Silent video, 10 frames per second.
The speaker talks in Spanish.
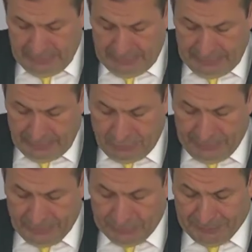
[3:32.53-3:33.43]
con
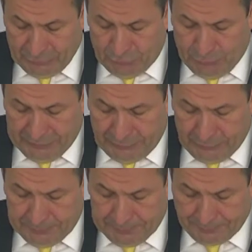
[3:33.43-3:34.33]
menos presupuesto,
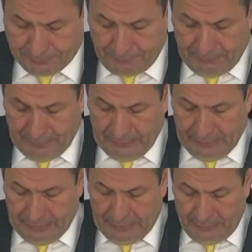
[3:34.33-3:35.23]

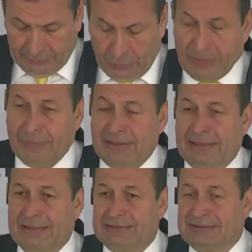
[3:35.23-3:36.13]
pues obviamente que
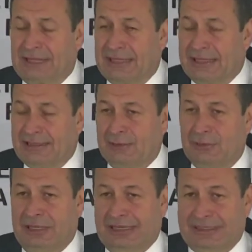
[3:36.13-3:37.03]
se está dejando a
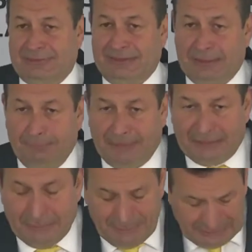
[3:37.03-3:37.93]
las
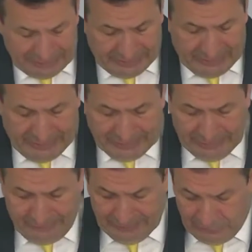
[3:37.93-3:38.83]
víctimas en la
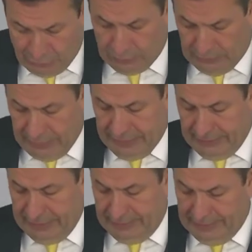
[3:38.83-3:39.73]
indefensión. Hay
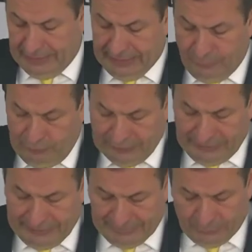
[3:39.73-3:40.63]
que darle fuerza a
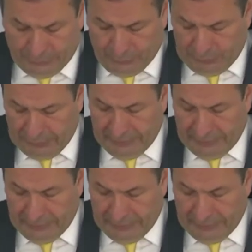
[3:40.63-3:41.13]
esto porque